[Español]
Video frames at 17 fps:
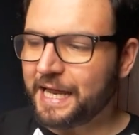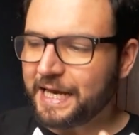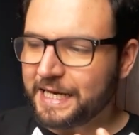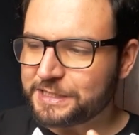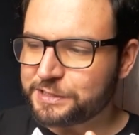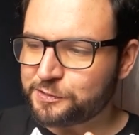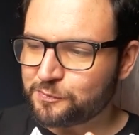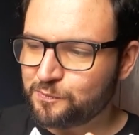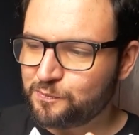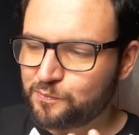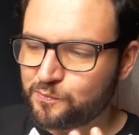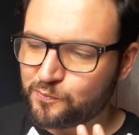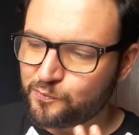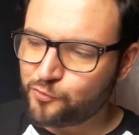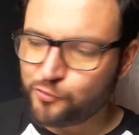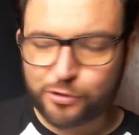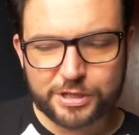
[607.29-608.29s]
es
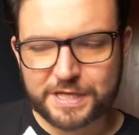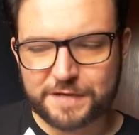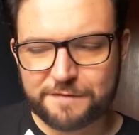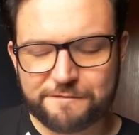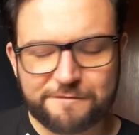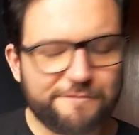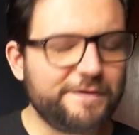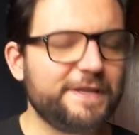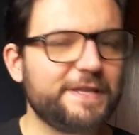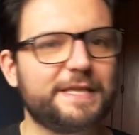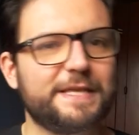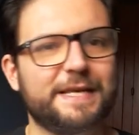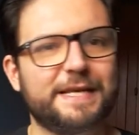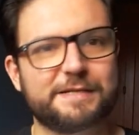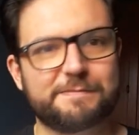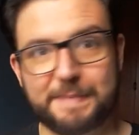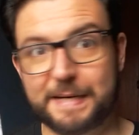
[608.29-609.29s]
muy
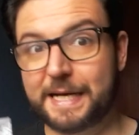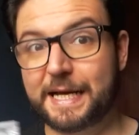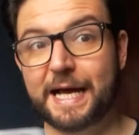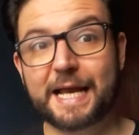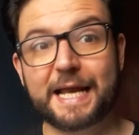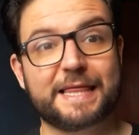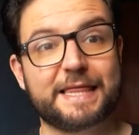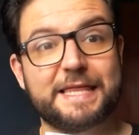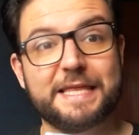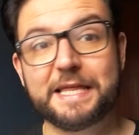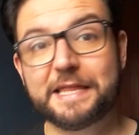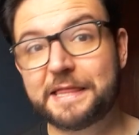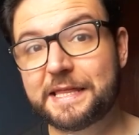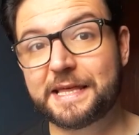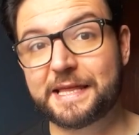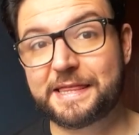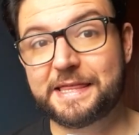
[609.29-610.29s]
difícil explicar a
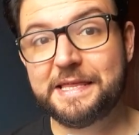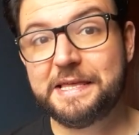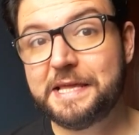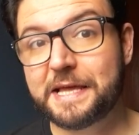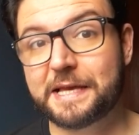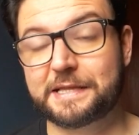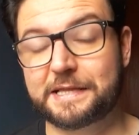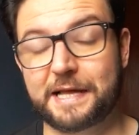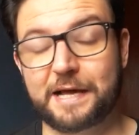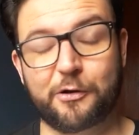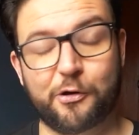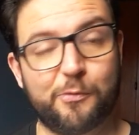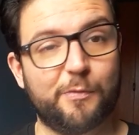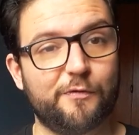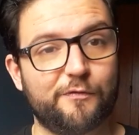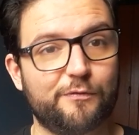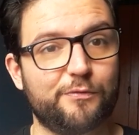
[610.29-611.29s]
ciencia cierta
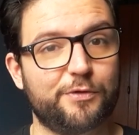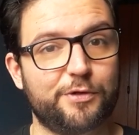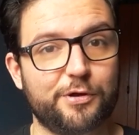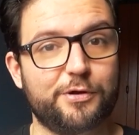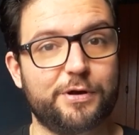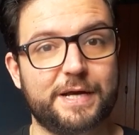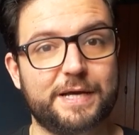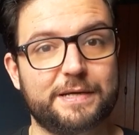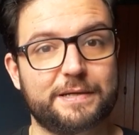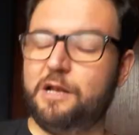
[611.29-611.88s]
cómo funciona.